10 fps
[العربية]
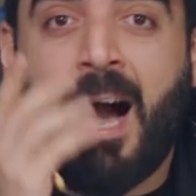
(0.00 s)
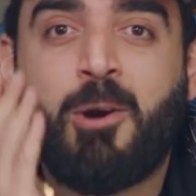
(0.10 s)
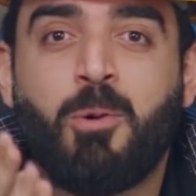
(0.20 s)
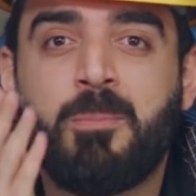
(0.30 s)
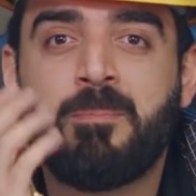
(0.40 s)

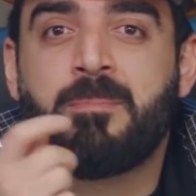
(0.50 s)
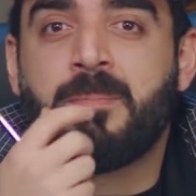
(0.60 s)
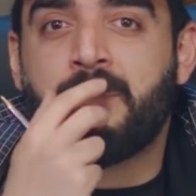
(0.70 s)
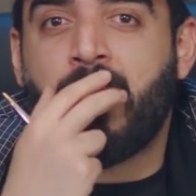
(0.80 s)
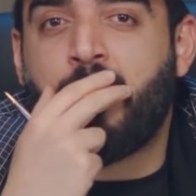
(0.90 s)
اكو
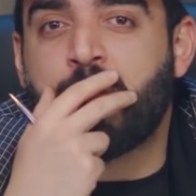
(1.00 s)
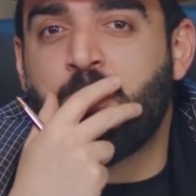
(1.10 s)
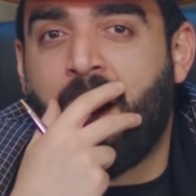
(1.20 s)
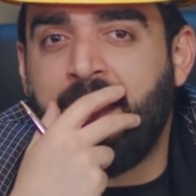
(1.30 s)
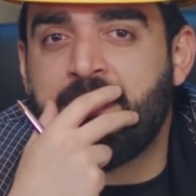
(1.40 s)
اكو
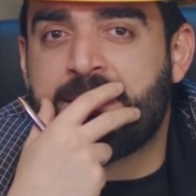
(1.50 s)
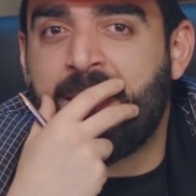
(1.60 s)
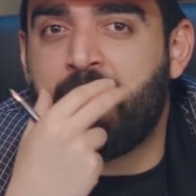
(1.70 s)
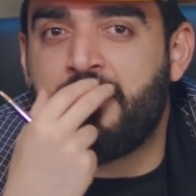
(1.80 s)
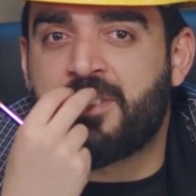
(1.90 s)
سؤال
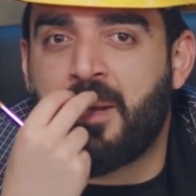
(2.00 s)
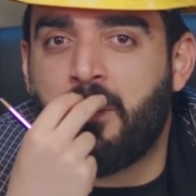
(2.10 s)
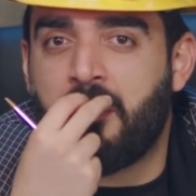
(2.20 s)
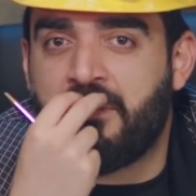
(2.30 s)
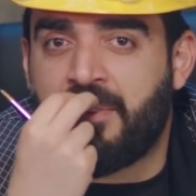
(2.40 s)
نسال
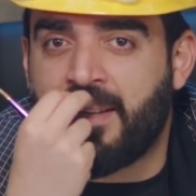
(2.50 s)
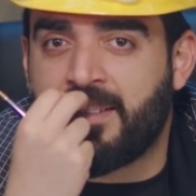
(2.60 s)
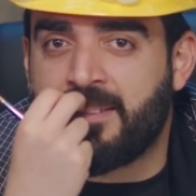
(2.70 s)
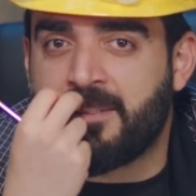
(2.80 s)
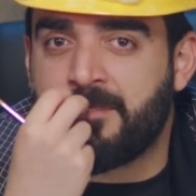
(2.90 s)
بالشكل اول
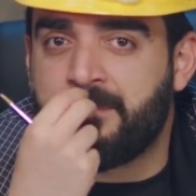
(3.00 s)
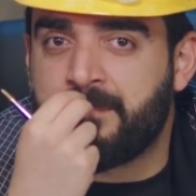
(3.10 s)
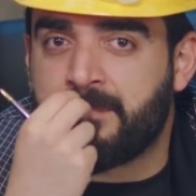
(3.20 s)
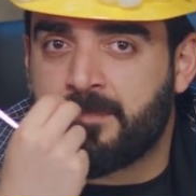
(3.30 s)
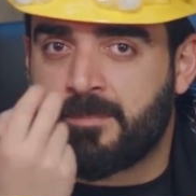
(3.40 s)
فاتت
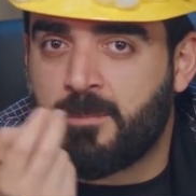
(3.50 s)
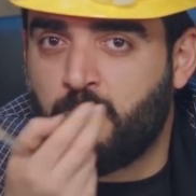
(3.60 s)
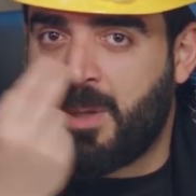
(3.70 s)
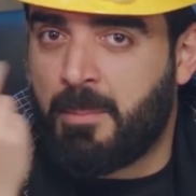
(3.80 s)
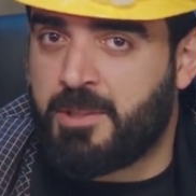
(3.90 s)

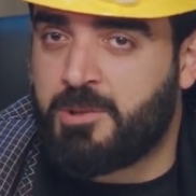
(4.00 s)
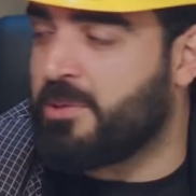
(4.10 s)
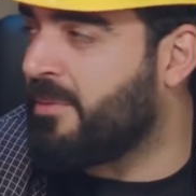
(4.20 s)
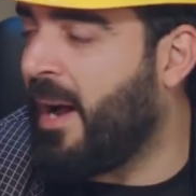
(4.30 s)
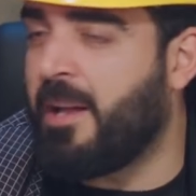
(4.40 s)
ويا ما
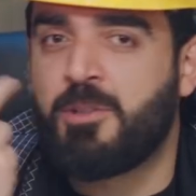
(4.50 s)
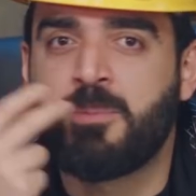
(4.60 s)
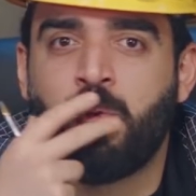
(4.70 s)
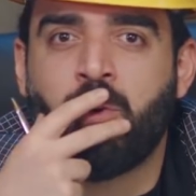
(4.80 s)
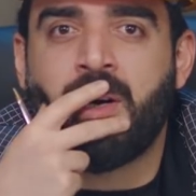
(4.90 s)
نشوف هاي
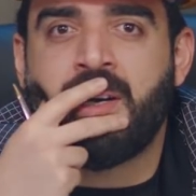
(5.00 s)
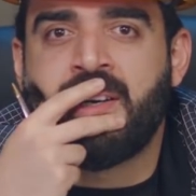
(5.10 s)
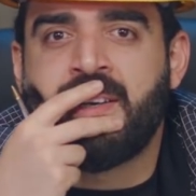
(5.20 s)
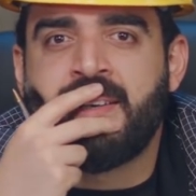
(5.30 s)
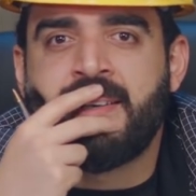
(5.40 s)
الدموع
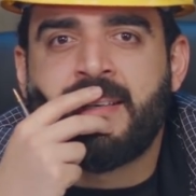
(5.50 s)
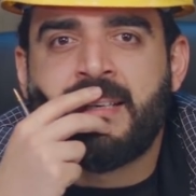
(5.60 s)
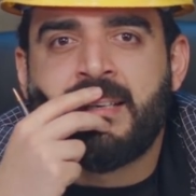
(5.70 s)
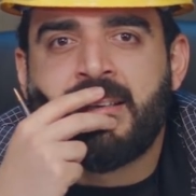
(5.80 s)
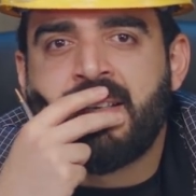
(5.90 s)

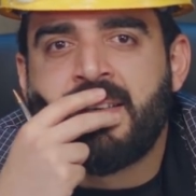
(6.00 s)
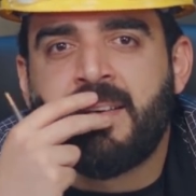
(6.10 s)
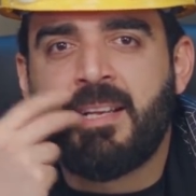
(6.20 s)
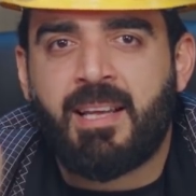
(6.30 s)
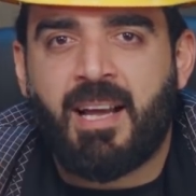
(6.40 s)

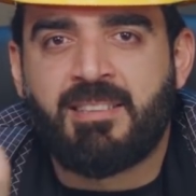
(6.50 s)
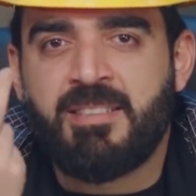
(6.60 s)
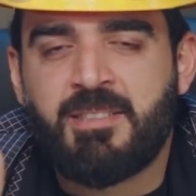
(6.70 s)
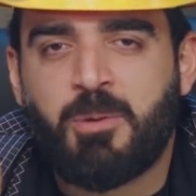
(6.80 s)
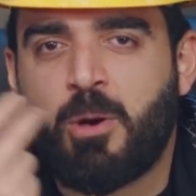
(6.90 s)
اللي قاعد
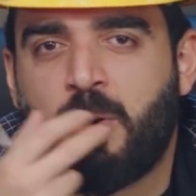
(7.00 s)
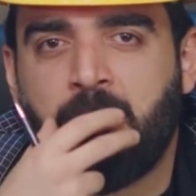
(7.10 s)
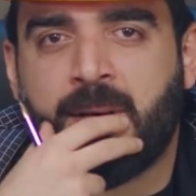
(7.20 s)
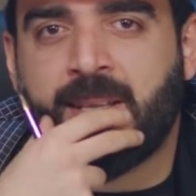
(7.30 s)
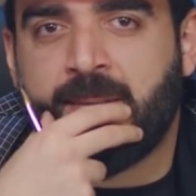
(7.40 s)
تنزل ويا كل
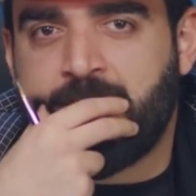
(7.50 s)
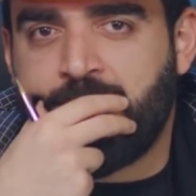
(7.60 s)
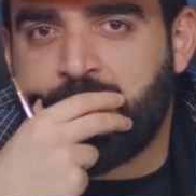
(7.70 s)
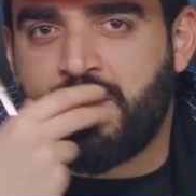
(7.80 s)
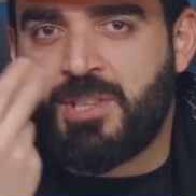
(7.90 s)
مقطع
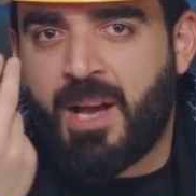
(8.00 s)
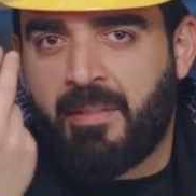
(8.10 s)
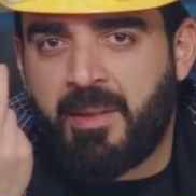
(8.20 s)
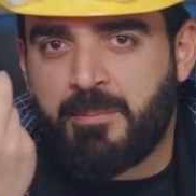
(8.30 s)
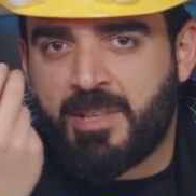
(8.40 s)
فيديو بشيء
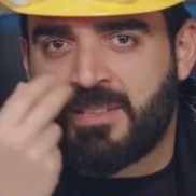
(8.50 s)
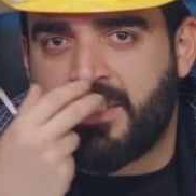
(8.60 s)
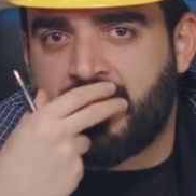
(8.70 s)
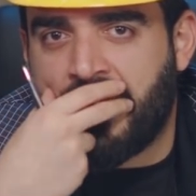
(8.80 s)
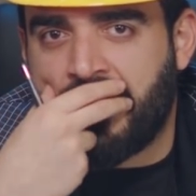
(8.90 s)
عظيم سجل
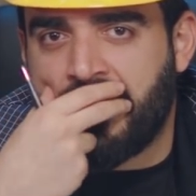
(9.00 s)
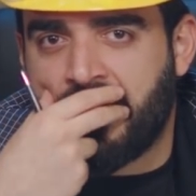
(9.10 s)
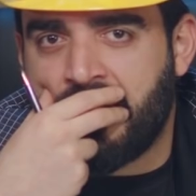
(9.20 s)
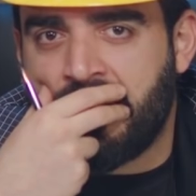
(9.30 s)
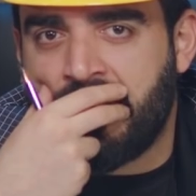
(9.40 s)

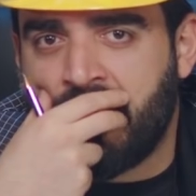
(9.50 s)
التاريخ